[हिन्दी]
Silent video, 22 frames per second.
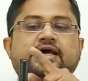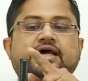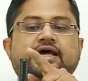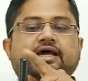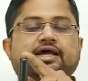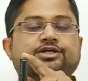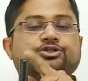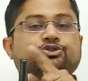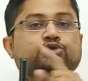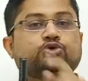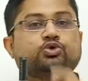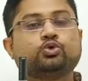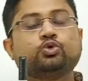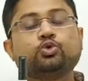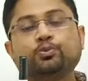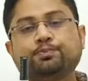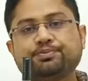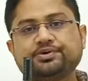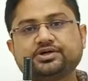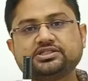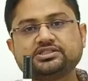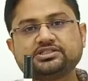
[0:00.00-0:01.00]
एंड जो
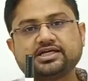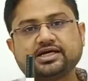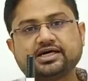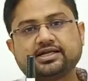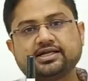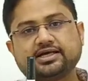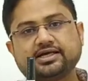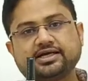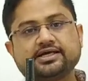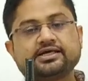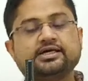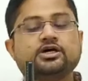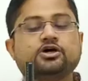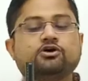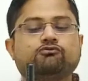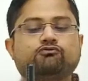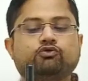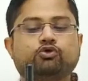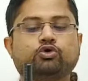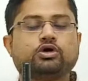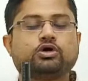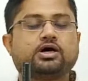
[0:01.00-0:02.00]
ऊपर जा रहा है
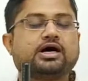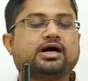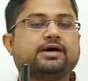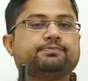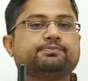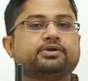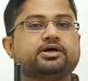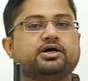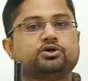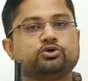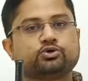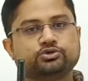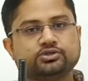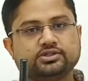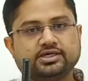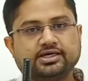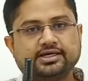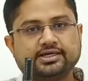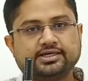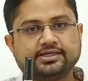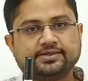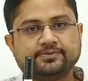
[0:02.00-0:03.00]
वो आपका होता
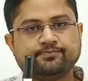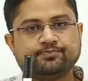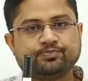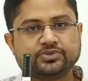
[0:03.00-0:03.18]
है